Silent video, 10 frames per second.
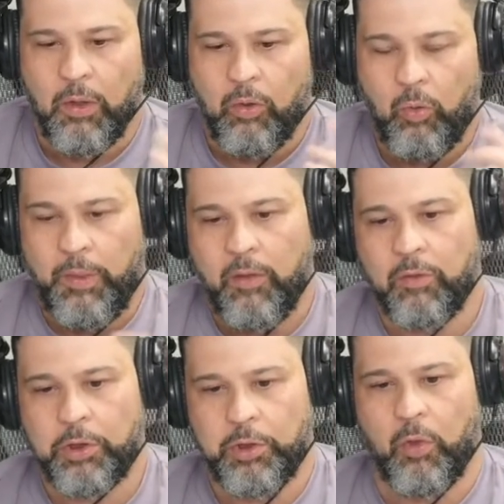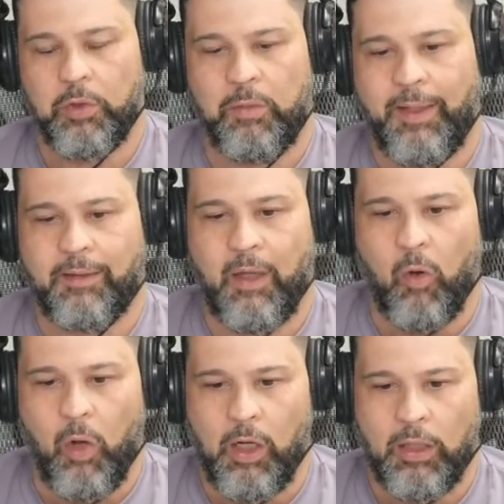No meio do show de metal
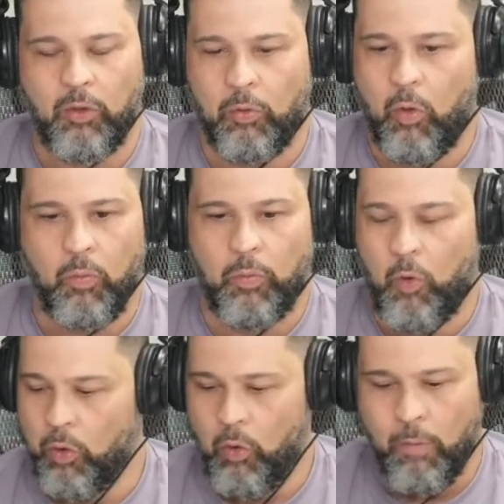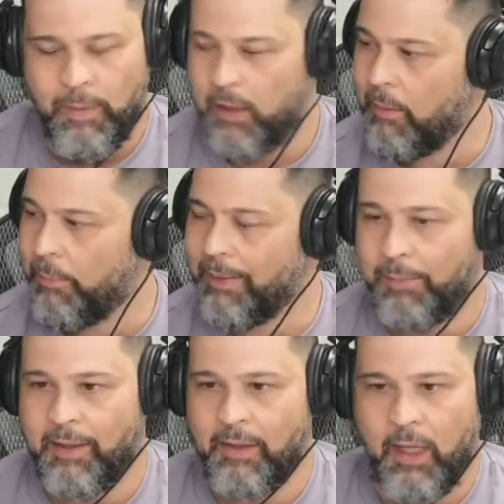rolando, o comenda pra
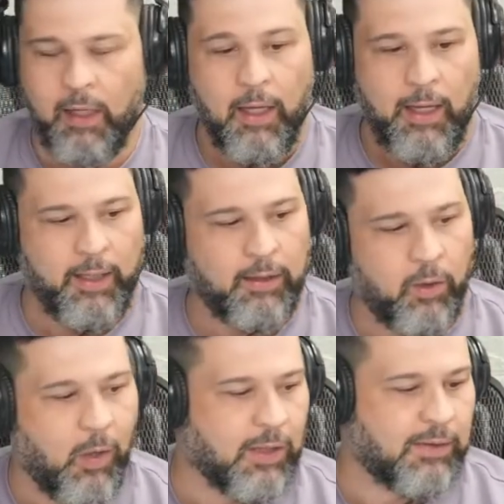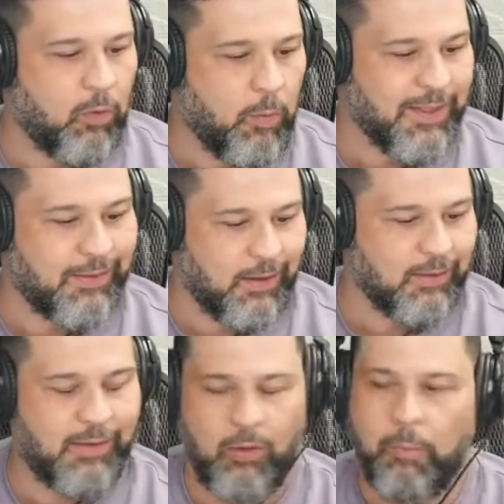plateia, entra um casal e começa a
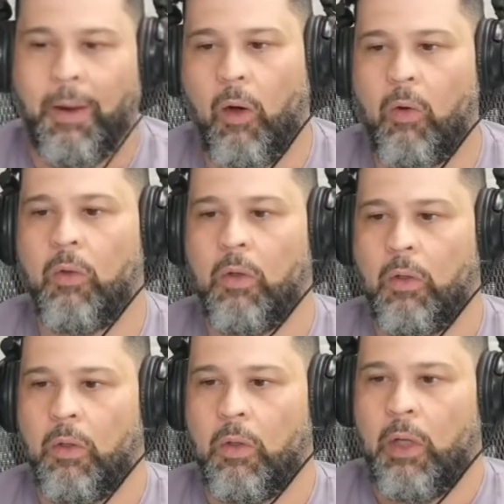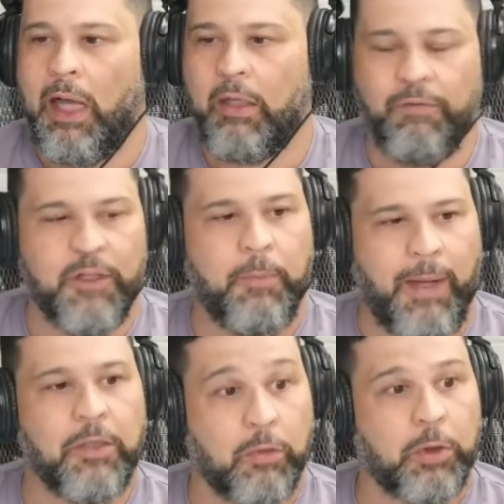transar no palco. Nossa. Aquilo faz
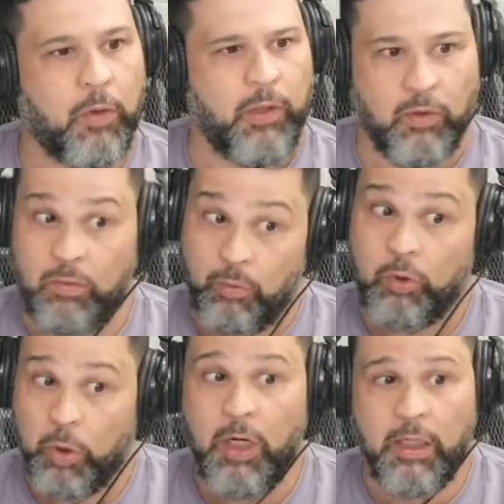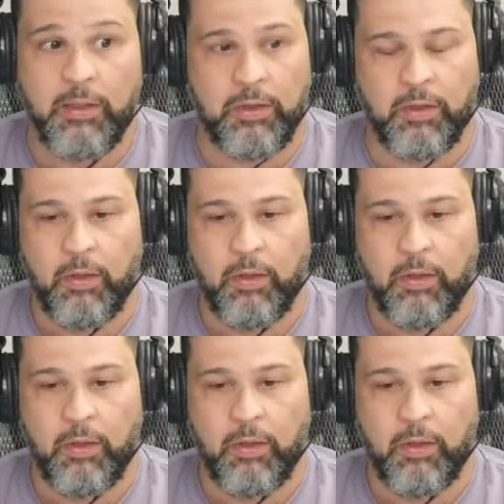parte do show, um negócio muito chocante.